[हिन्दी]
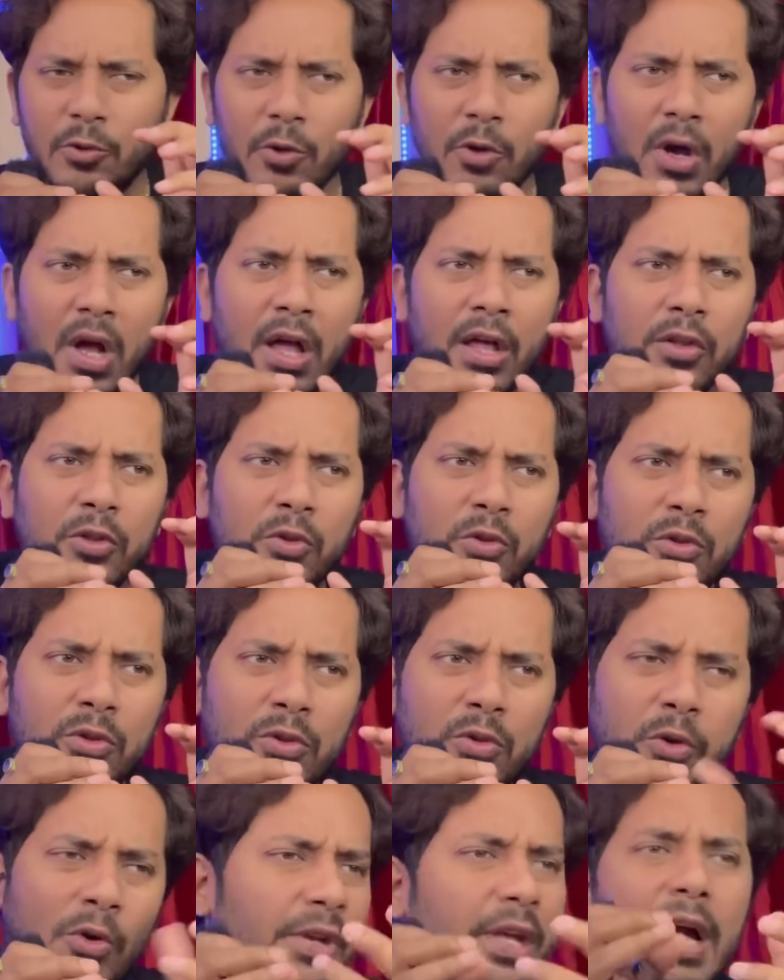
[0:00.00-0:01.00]
तो
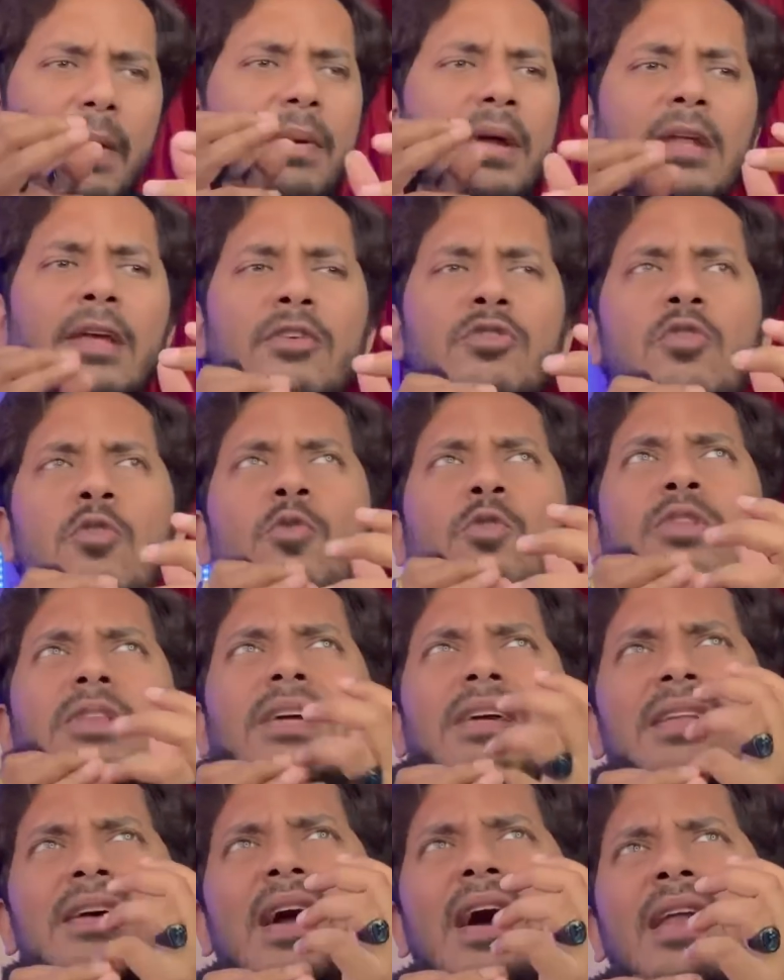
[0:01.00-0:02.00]
दुनिया भर के जो होते
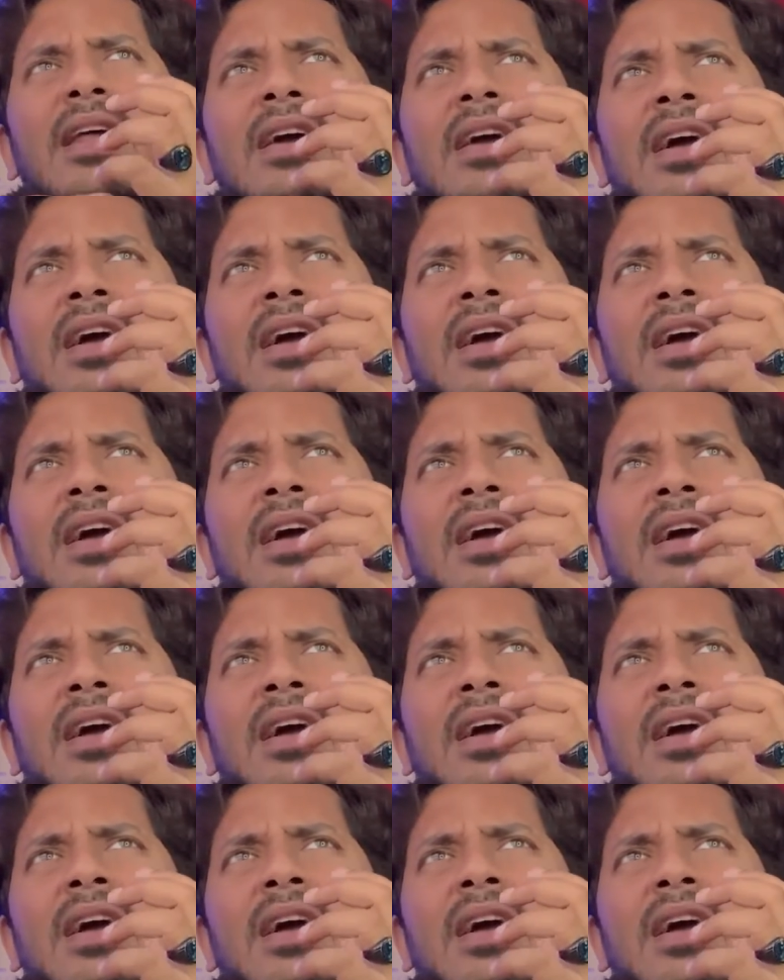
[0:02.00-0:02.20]
हैं ना यार